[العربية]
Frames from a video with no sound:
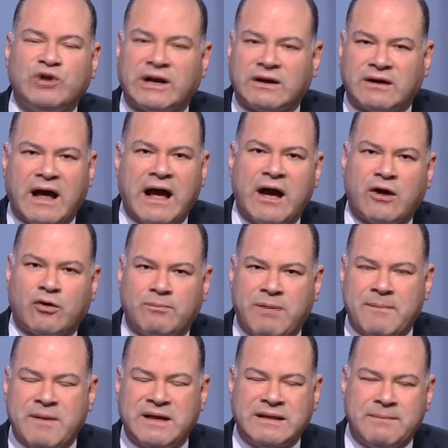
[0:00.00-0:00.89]
مدرعة
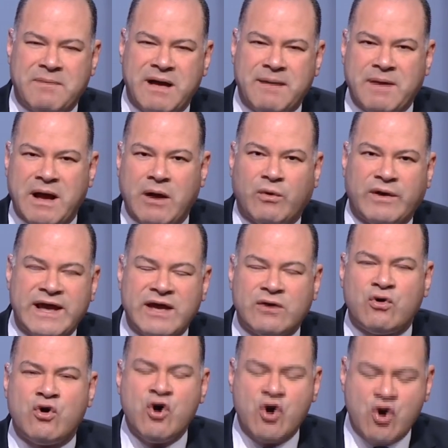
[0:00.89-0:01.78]
ربما دبابة أو
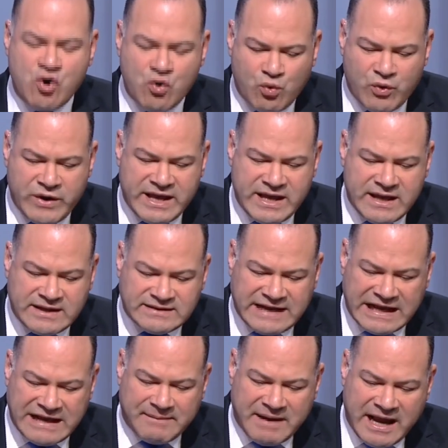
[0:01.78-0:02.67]
غيره
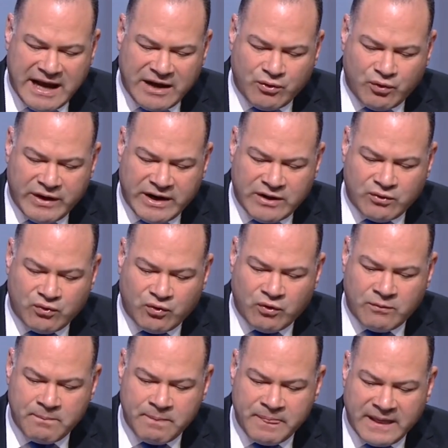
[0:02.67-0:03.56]
وزي ما قالوا
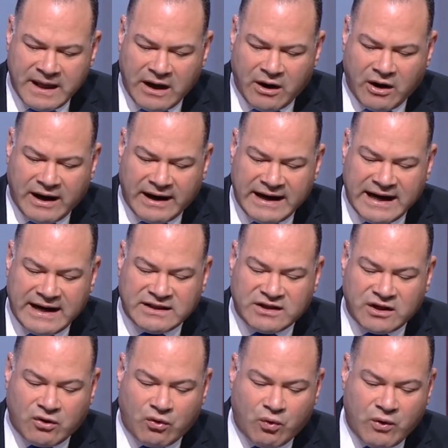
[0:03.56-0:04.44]
أنه أو
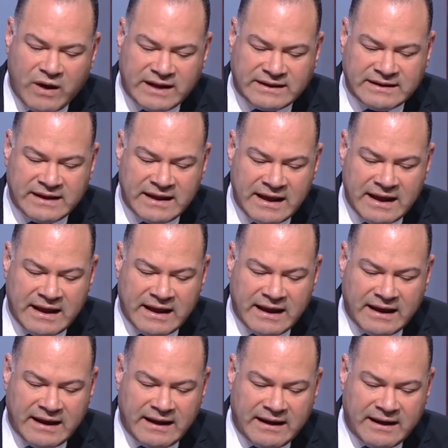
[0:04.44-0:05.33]
أعلنت القوات
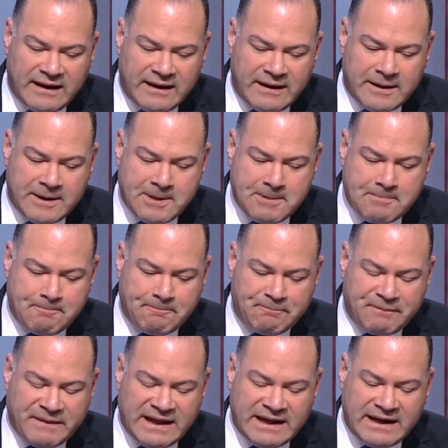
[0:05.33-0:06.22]

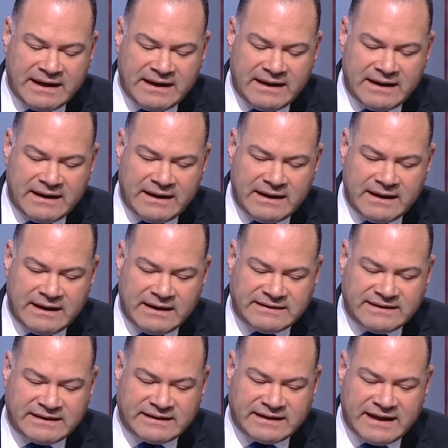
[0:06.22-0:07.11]

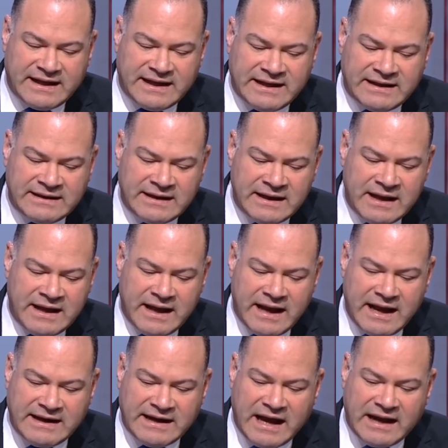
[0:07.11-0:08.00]
التجري
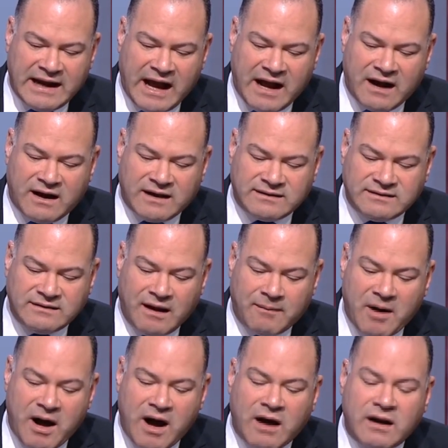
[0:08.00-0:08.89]
أنها لحقت
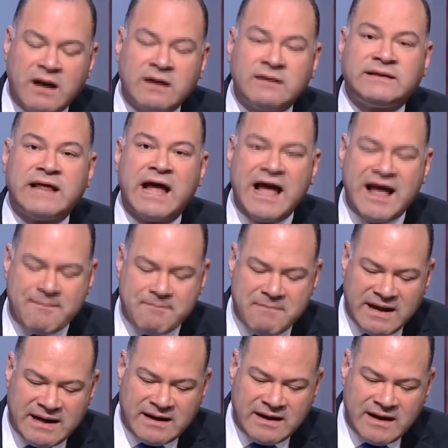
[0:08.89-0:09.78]
دمارا
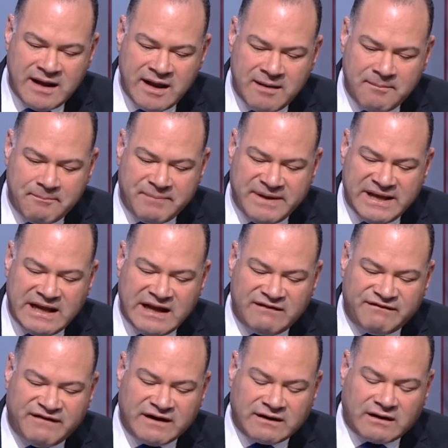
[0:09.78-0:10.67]
تاما
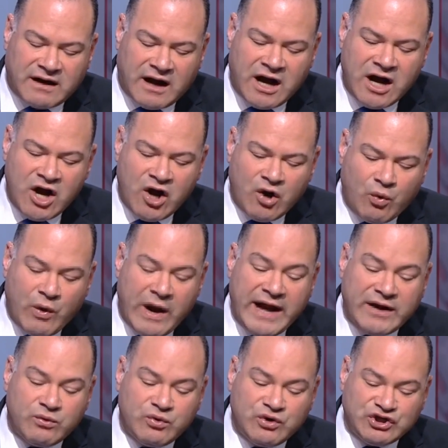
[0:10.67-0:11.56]
بالفرقة
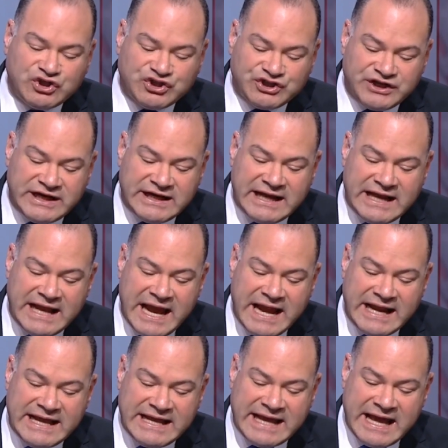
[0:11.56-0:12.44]
21
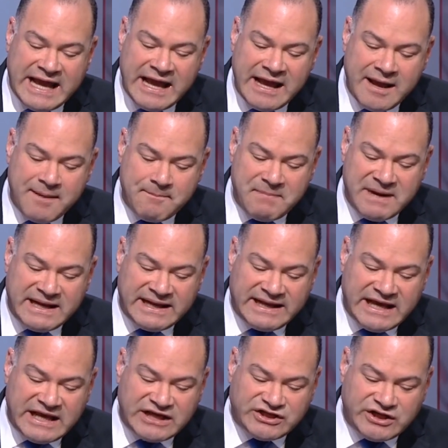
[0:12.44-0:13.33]
الآلية
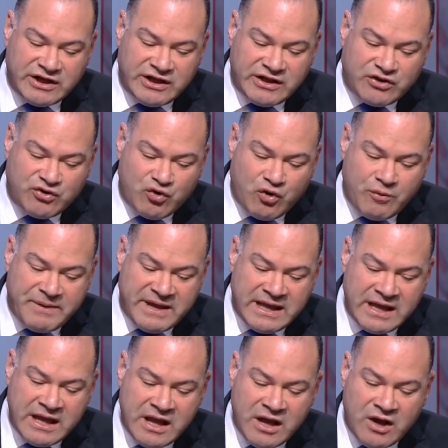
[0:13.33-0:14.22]
بالجيش
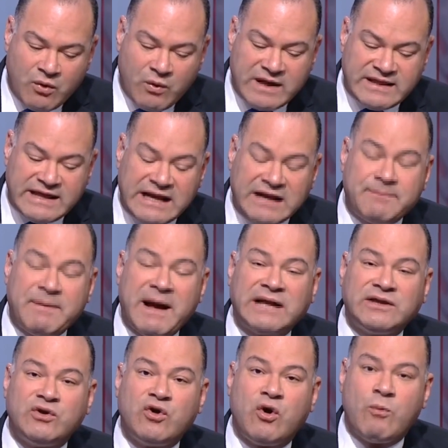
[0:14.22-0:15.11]
الإثيوبي وذلك
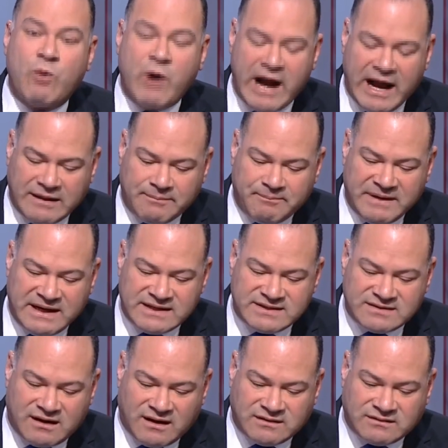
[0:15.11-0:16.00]
بعد يوم واحد من
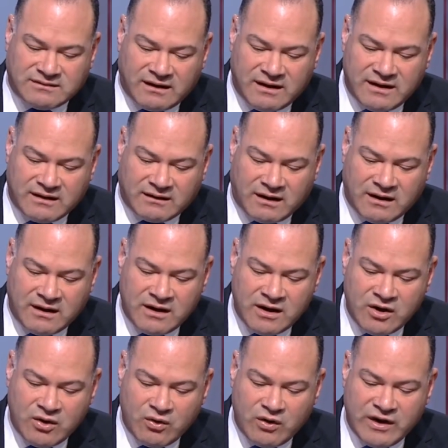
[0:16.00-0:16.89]
إسقاط
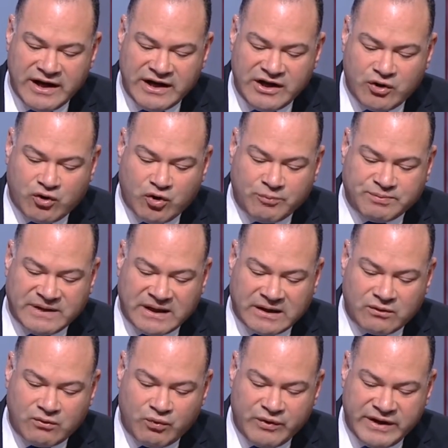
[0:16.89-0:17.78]
طائرة
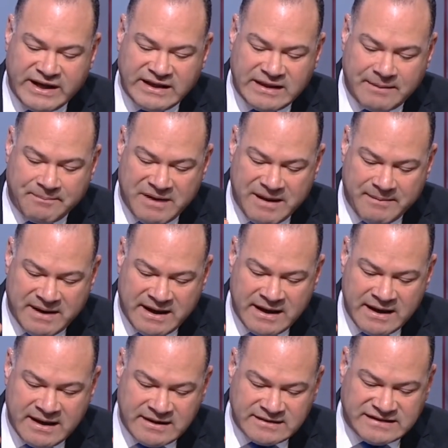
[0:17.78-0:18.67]
هليكوبتر
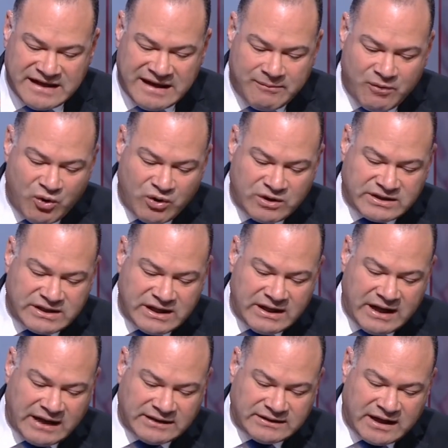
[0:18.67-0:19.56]
ودبابه زي ما قلت
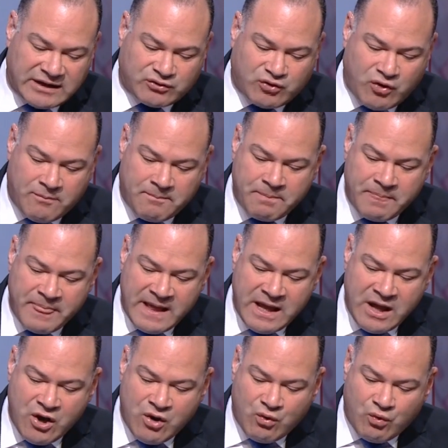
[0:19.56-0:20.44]
لحضراتكم
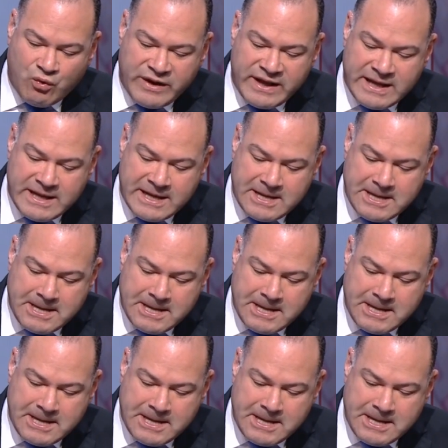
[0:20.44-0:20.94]
و